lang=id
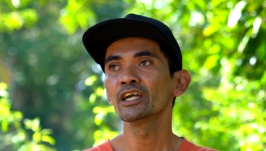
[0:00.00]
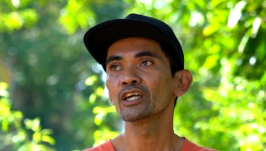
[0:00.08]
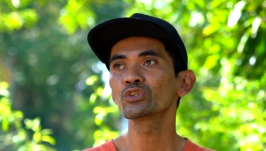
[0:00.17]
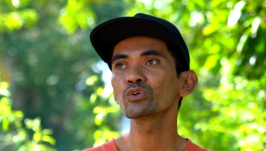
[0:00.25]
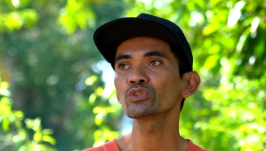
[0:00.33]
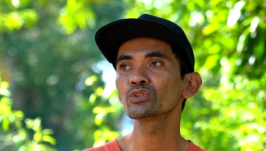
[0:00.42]

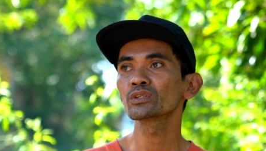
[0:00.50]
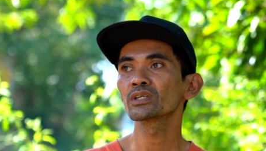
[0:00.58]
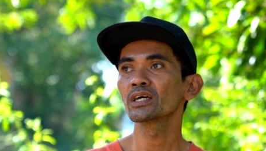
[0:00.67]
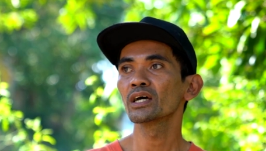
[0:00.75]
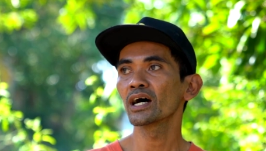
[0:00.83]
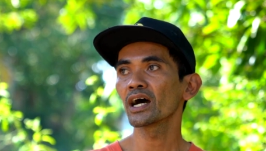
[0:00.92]
itu
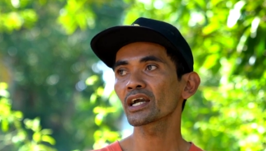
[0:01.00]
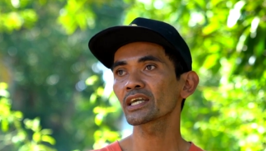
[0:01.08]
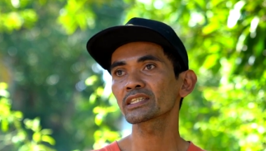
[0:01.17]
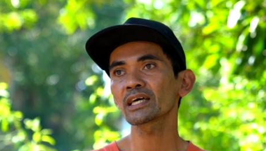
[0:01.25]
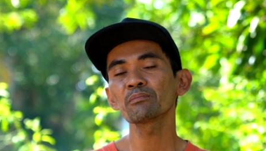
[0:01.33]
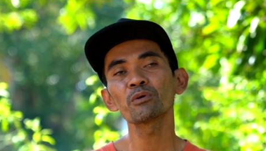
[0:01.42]
uh,
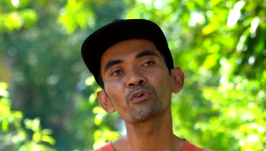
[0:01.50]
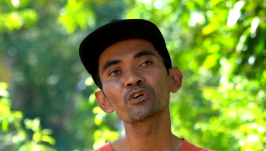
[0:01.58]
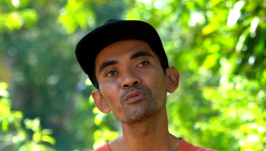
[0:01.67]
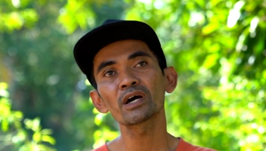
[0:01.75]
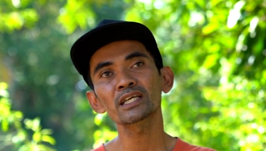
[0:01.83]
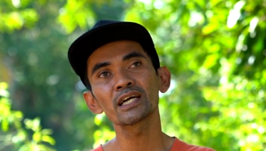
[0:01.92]
kita memungut
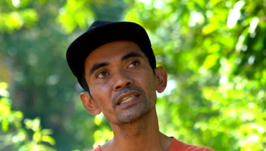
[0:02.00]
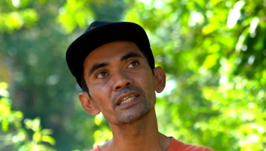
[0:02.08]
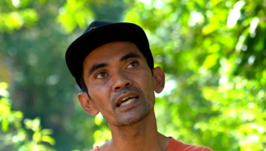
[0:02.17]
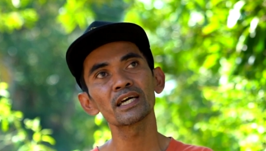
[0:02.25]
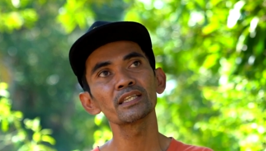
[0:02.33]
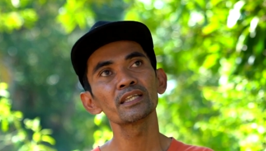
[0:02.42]
warga
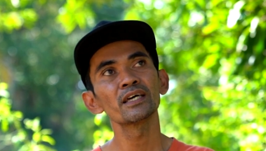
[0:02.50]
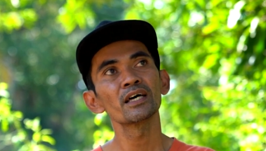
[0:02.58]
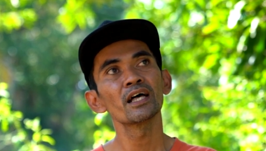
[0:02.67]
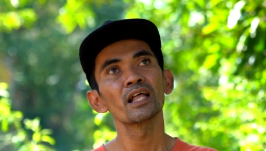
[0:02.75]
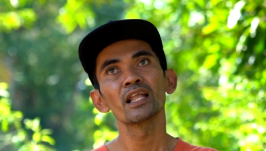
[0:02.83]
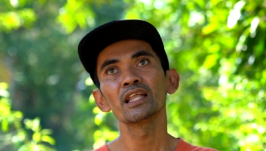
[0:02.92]
dengan
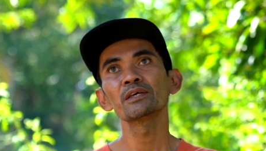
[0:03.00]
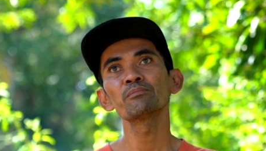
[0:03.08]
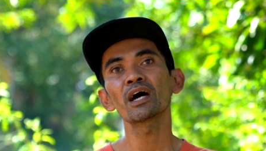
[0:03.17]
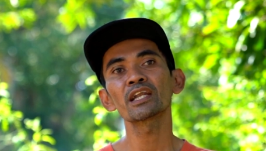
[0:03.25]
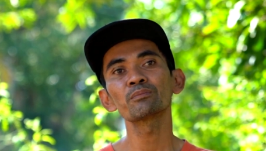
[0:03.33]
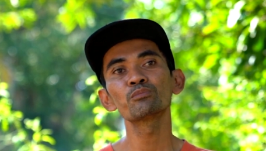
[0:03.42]

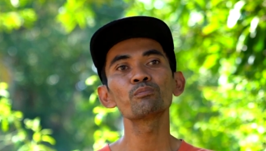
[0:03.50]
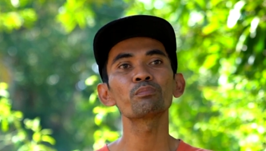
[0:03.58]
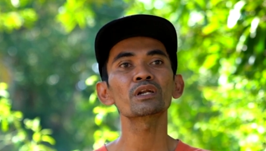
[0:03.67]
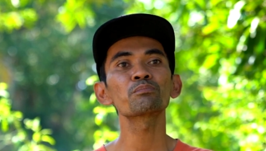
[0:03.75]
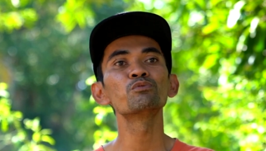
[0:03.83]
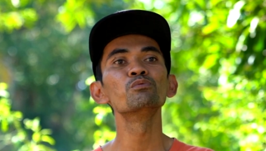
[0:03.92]
5.000
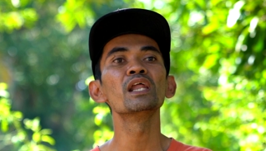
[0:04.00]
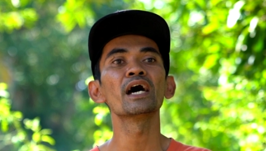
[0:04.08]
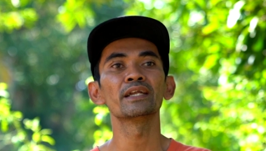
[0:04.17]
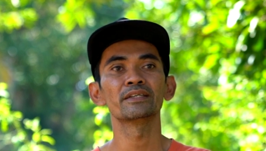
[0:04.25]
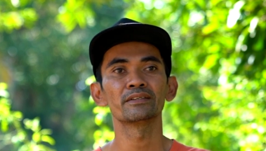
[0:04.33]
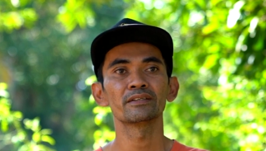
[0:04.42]
per
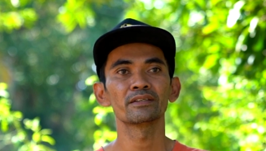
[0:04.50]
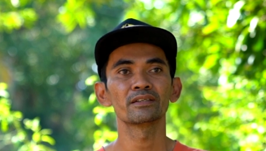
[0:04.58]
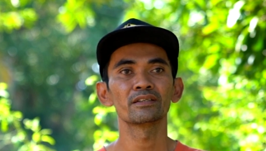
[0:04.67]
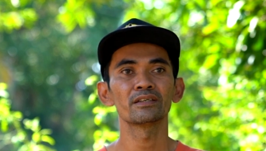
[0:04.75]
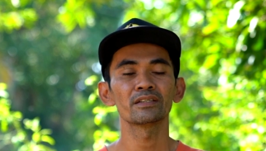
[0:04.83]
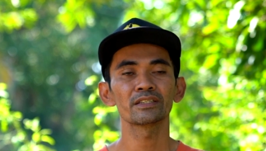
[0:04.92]
bulan
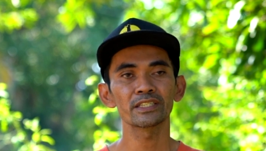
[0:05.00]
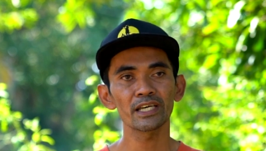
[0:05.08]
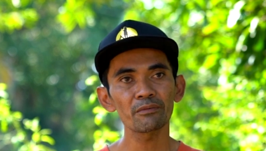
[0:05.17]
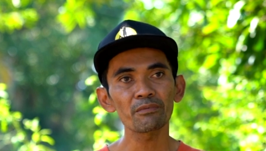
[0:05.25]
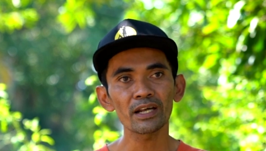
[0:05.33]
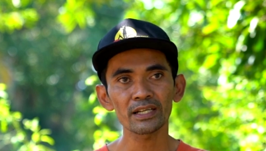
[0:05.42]

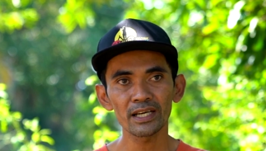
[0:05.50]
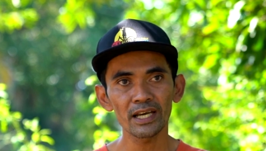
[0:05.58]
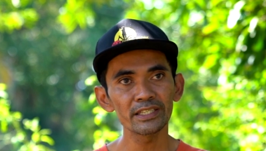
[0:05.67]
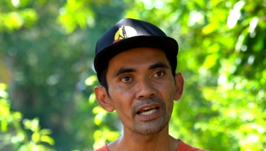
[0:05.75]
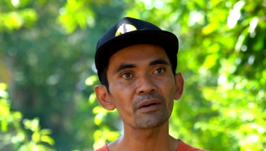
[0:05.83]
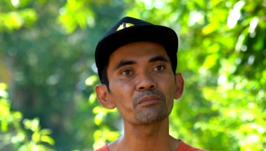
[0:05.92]
tiap warga
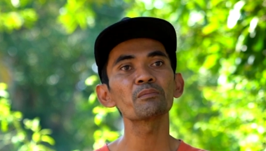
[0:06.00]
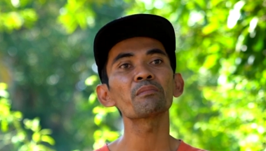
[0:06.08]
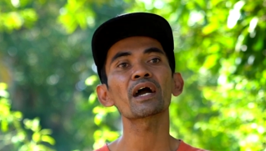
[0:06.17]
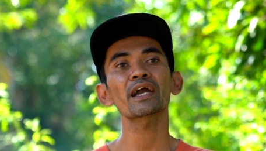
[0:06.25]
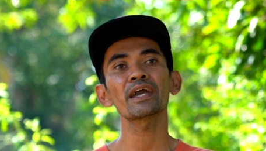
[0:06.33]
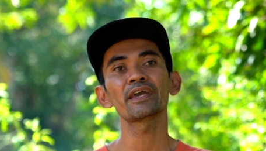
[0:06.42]
yang
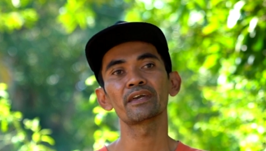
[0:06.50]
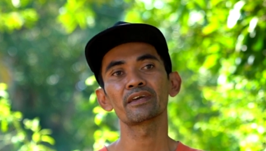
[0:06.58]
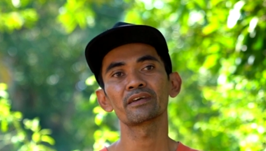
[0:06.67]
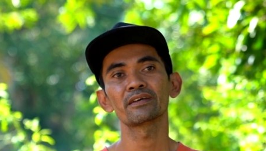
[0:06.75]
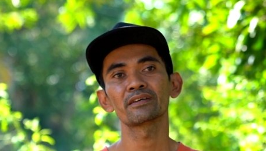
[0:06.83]
memakai